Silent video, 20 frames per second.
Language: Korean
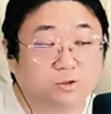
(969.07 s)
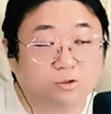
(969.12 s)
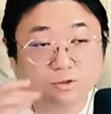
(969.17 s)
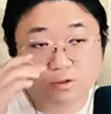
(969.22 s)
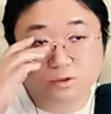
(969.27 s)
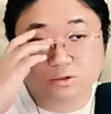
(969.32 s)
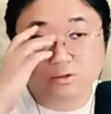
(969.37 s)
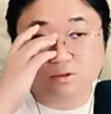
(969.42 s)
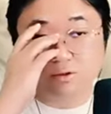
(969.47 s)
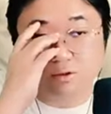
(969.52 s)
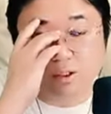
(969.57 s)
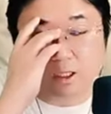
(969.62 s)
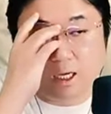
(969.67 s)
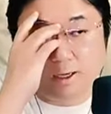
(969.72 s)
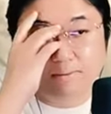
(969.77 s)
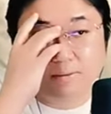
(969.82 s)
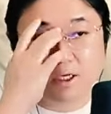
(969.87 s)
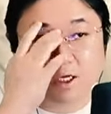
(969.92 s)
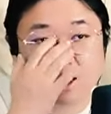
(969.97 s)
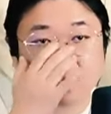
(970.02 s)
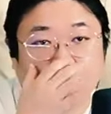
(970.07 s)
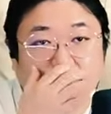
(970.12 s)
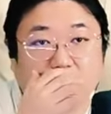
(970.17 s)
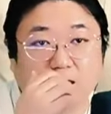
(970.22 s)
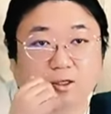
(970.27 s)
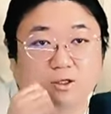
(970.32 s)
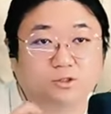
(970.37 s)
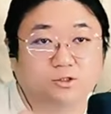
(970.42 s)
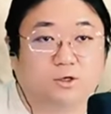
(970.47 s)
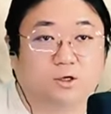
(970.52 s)
이거는 감각에
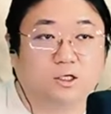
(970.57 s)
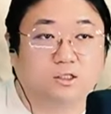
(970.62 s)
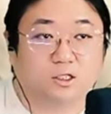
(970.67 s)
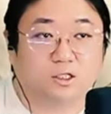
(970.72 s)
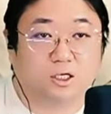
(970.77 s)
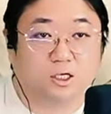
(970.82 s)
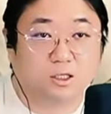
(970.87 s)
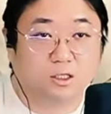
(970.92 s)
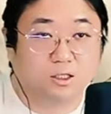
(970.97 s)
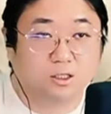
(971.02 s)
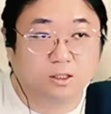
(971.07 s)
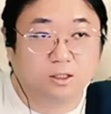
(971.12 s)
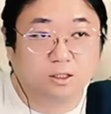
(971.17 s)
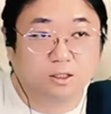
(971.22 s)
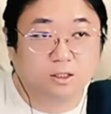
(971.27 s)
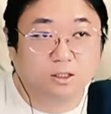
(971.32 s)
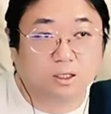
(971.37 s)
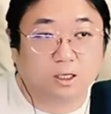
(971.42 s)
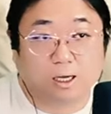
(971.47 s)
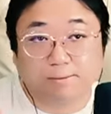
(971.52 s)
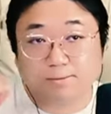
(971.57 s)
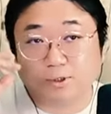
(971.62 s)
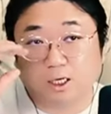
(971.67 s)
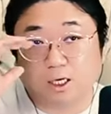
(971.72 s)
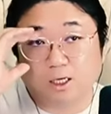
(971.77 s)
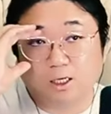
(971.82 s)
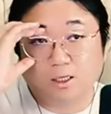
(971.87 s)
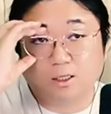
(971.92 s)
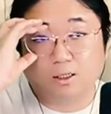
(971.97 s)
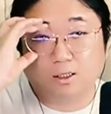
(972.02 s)
맡겨서 가자.
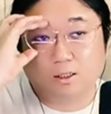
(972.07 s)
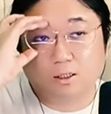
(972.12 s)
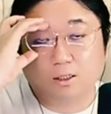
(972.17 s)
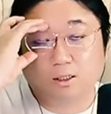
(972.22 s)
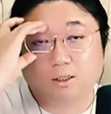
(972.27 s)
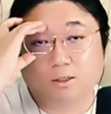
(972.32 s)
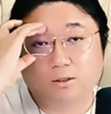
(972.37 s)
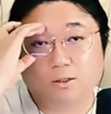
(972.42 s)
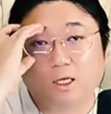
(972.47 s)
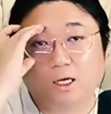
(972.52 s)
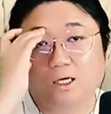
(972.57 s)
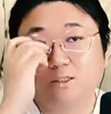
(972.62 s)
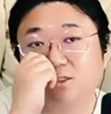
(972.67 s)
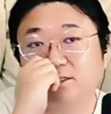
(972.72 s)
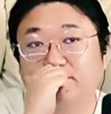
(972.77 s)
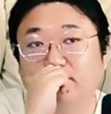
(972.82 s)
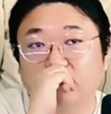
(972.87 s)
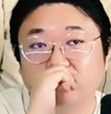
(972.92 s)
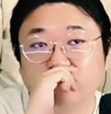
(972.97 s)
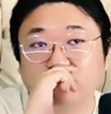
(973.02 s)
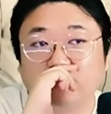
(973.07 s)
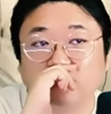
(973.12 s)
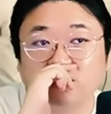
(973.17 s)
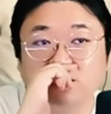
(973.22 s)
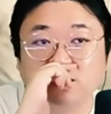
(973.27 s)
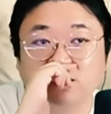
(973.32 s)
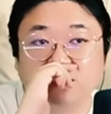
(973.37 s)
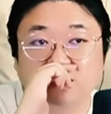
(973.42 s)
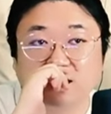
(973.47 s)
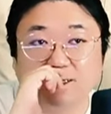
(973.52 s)
감각. 내가 지금 머릿속에 이
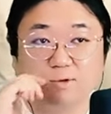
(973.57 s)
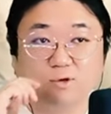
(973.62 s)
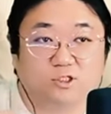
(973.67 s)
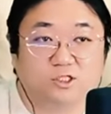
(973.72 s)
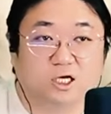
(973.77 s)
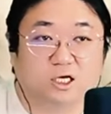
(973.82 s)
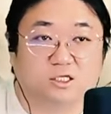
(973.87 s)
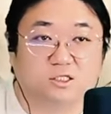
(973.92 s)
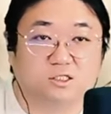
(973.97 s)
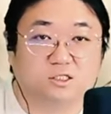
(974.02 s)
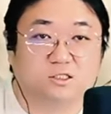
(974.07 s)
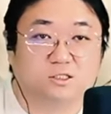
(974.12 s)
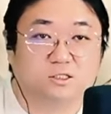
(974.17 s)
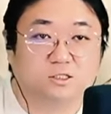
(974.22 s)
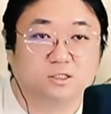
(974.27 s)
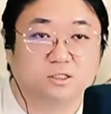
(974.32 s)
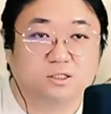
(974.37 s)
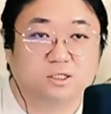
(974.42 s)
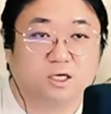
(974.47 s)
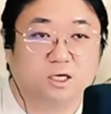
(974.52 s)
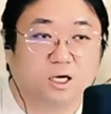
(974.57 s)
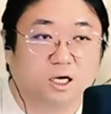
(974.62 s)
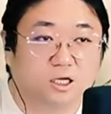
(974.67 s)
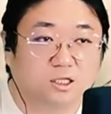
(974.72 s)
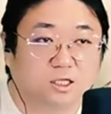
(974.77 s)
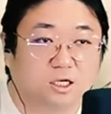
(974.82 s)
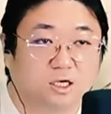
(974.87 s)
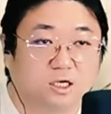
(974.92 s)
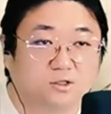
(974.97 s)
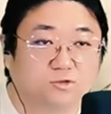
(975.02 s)
그리는 게 뭔지 알지?
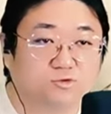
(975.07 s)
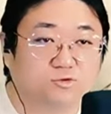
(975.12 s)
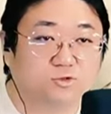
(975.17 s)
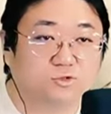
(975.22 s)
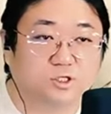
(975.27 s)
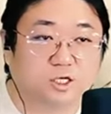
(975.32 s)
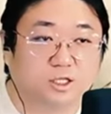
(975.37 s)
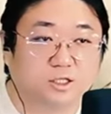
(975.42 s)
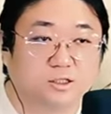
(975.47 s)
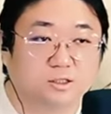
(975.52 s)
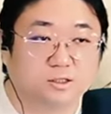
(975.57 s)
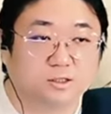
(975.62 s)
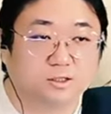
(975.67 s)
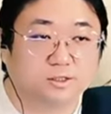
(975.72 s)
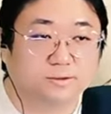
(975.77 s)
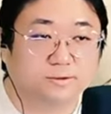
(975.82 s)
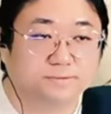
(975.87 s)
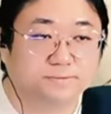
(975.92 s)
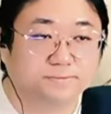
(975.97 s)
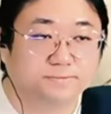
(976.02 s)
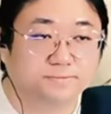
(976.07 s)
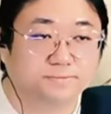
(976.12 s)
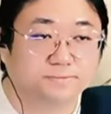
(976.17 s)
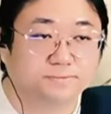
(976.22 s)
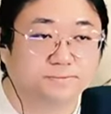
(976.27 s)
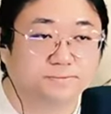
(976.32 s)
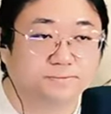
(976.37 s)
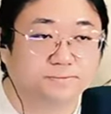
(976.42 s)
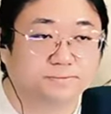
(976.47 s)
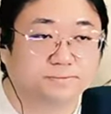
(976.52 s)
하나 둘 셋.
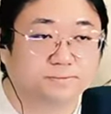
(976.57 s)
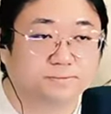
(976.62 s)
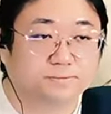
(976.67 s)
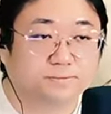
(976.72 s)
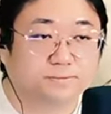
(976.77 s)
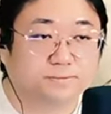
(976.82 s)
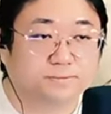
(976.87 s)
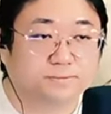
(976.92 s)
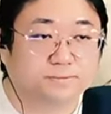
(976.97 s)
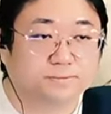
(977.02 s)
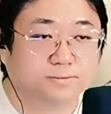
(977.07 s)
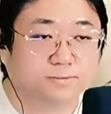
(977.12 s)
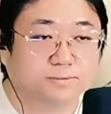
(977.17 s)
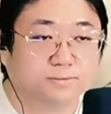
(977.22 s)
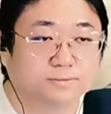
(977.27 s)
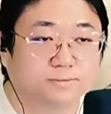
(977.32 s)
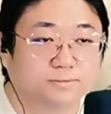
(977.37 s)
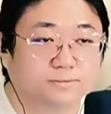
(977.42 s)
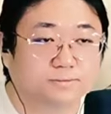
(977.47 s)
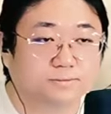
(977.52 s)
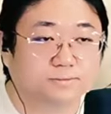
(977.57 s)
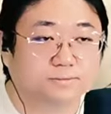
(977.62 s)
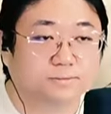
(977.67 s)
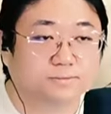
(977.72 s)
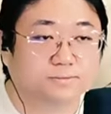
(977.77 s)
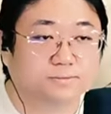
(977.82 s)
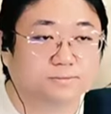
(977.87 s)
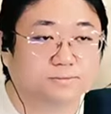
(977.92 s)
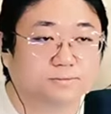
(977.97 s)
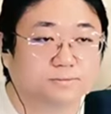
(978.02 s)
아니 뭔
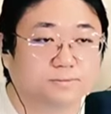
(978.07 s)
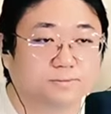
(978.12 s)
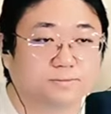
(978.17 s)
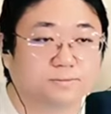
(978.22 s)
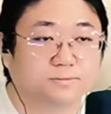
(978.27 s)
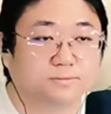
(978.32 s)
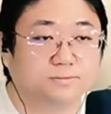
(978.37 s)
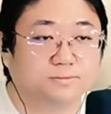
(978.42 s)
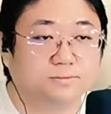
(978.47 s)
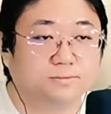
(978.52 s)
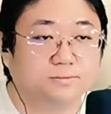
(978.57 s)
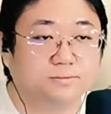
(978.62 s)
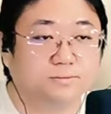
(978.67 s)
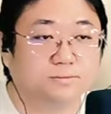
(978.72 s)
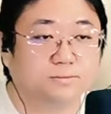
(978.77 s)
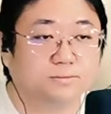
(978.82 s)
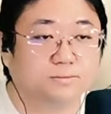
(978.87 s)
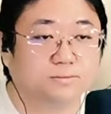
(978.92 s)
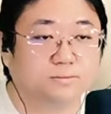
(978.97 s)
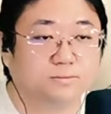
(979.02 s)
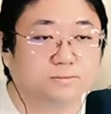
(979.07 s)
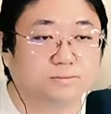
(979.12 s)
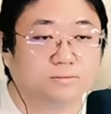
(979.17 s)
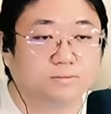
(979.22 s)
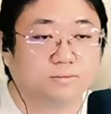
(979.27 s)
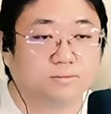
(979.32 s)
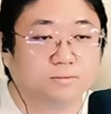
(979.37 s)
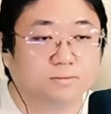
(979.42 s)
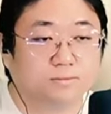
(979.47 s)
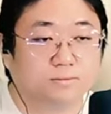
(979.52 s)
아니 아니
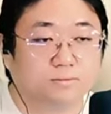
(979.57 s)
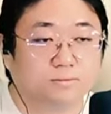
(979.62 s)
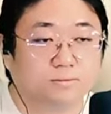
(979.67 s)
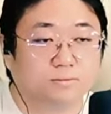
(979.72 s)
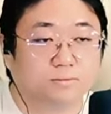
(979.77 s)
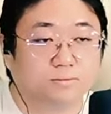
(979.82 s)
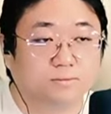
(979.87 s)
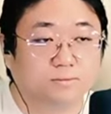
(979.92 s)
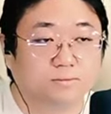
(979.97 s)
옆으로 옆으로